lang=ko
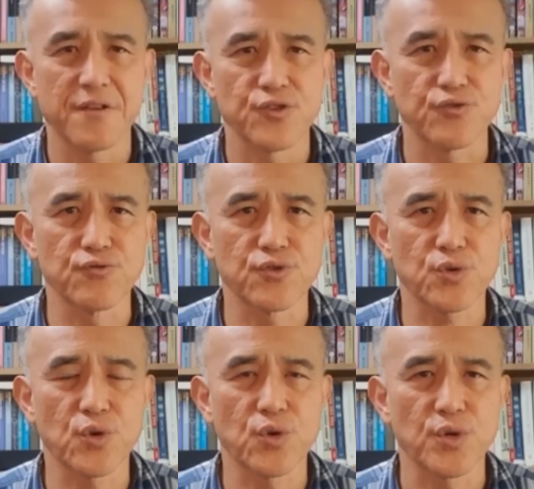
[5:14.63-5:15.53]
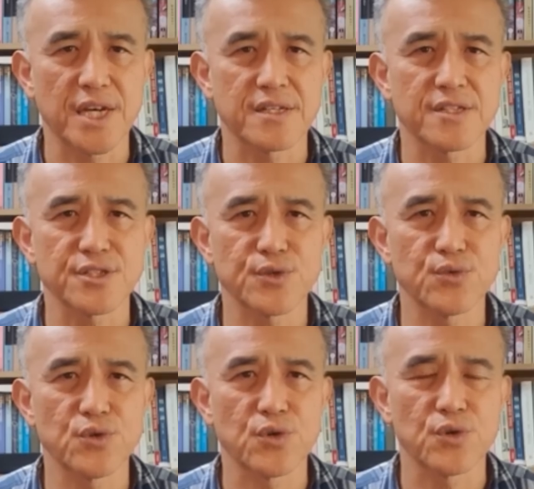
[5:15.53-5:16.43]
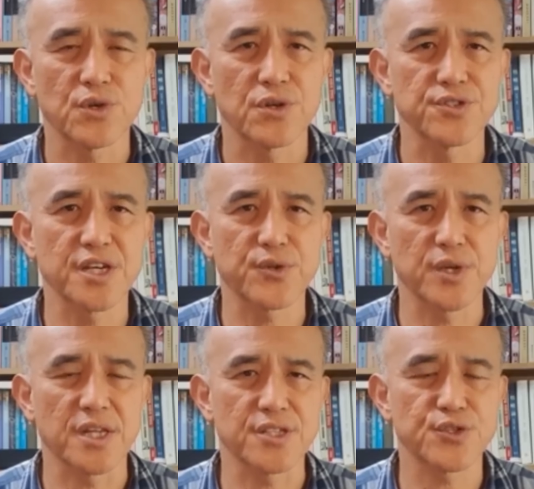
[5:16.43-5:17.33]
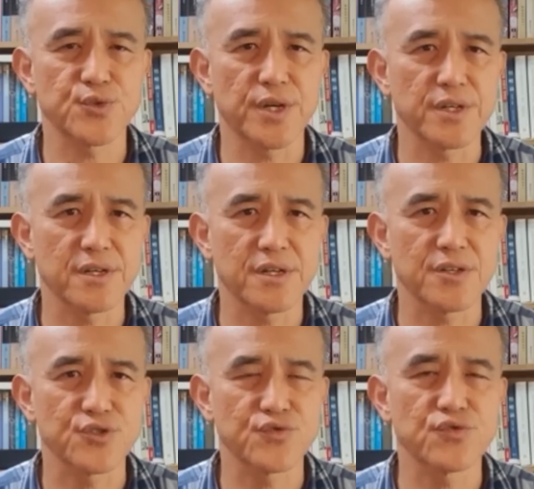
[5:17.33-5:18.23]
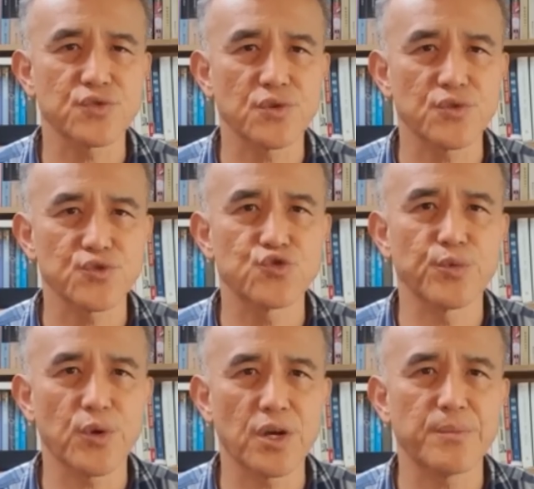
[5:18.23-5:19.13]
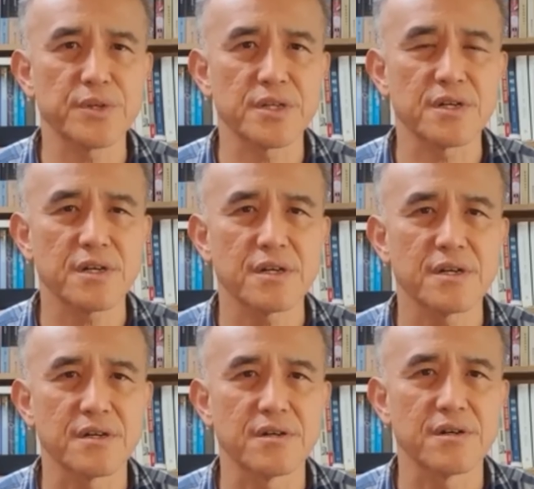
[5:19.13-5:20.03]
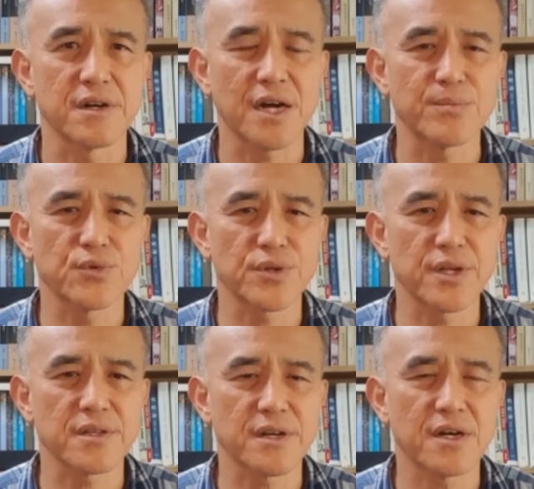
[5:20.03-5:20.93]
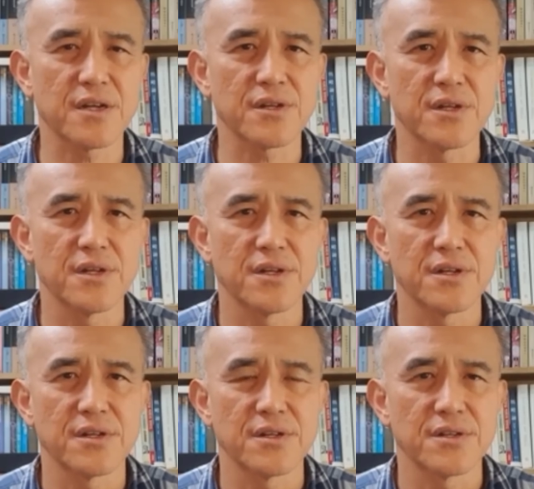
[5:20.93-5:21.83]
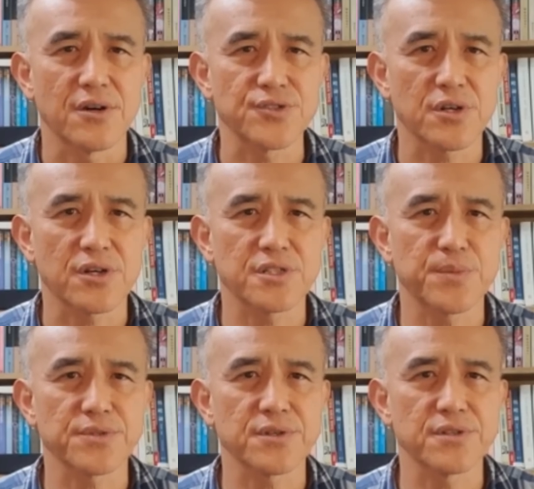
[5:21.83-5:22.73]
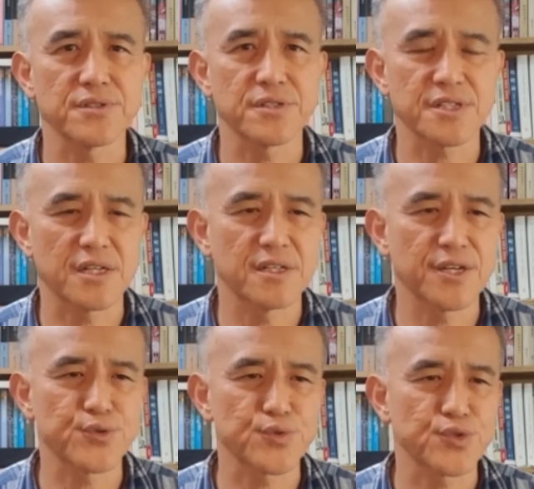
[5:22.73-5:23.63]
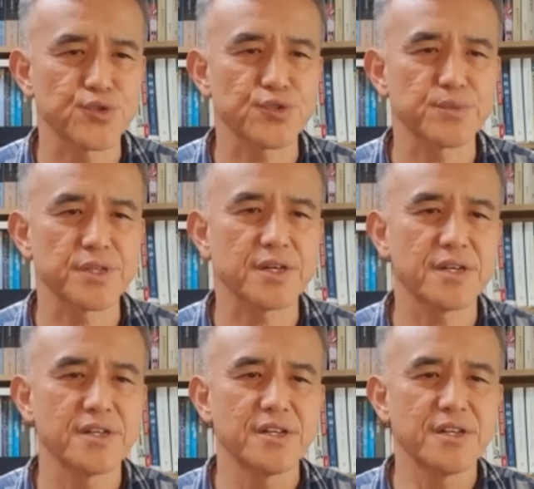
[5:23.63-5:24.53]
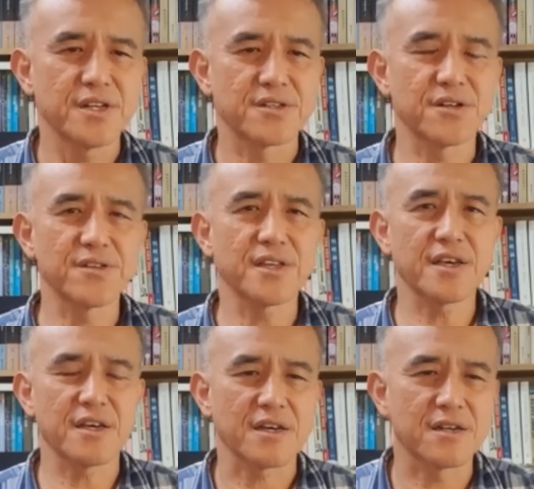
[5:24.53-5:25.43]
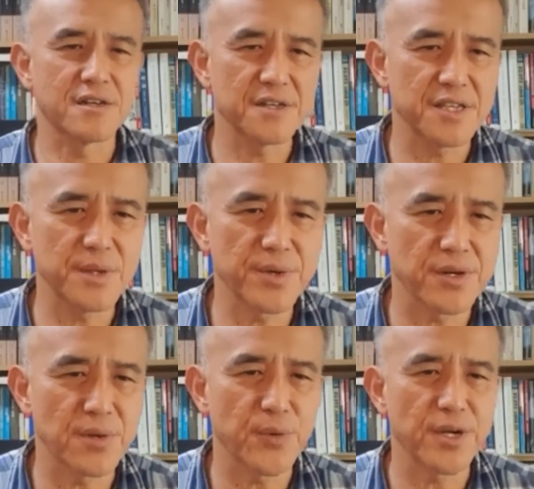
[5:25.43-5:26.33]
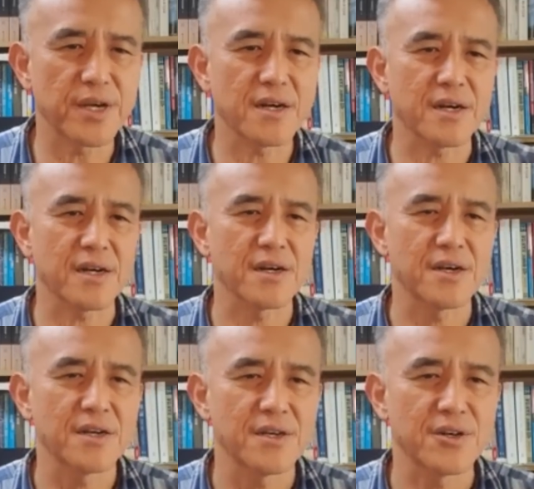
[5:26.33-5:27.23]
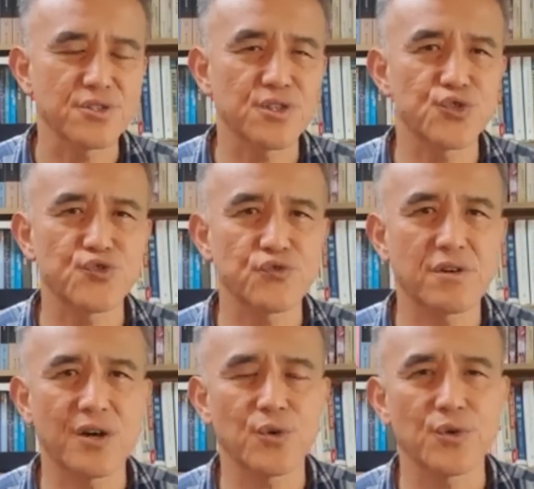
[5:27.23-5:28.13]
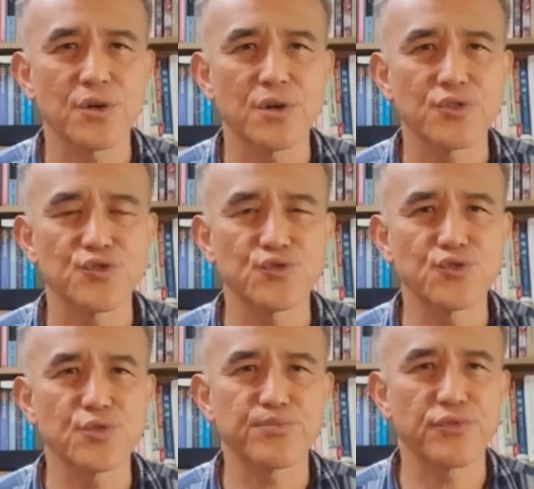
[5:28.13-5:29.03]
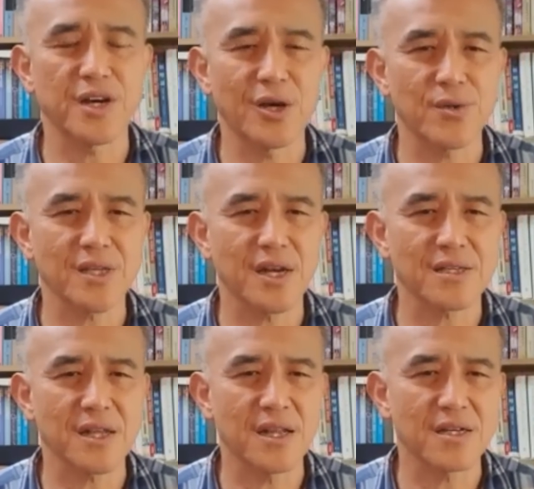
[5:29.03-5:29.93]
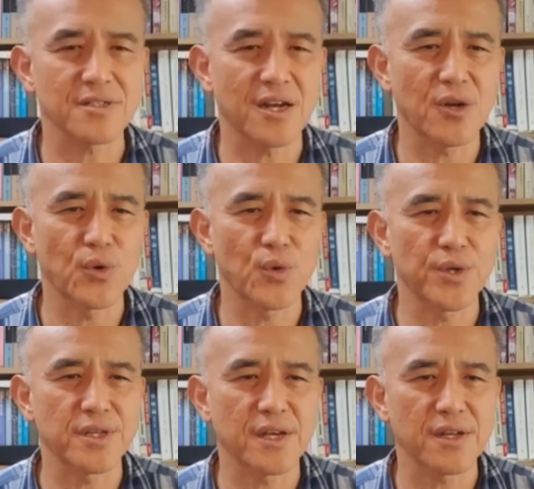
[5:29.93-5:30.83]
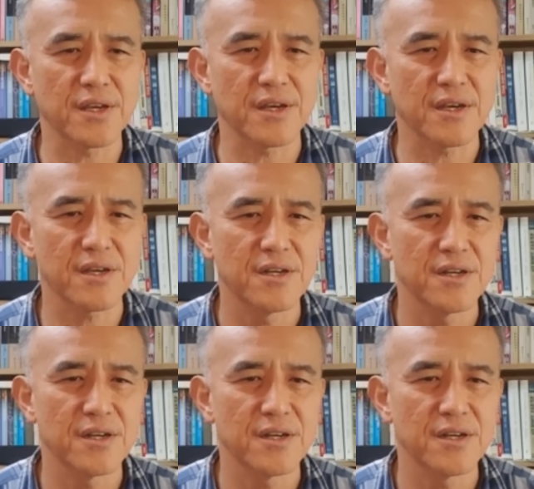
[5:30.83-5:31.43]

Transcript: 중국도 야단치고 러시아도 야단치고 하니까 중국도 주목을 합니다. 어, 함부로 대했다가는 어쩔까 싶어서 그런지 잘 대해줬습니다. 그런데 그 이면을 보니까 역시 중국하고 중국은 북한하고 딸랑딸랑 잘 놀고 있다는 게